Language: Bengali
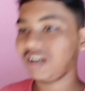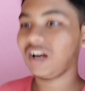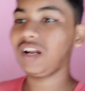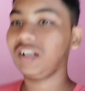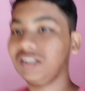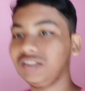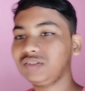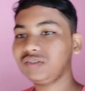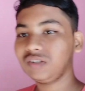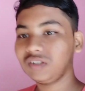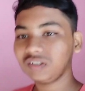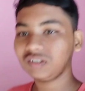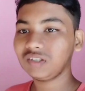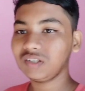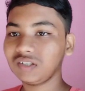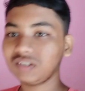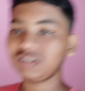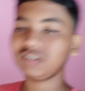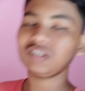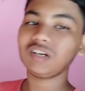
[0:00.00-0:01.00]
কারেন্ট চলে
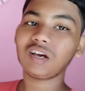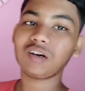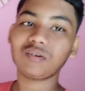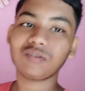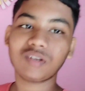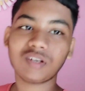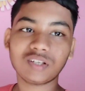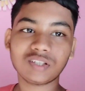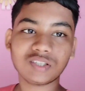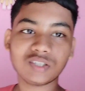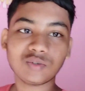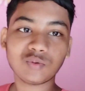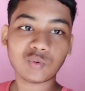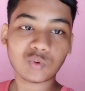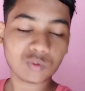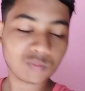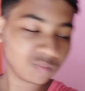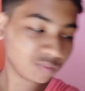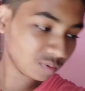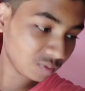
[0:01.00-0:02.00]
গিয়েছে এখন আর কি
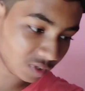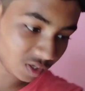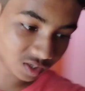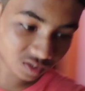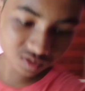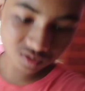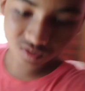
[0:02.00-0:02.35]
করব এই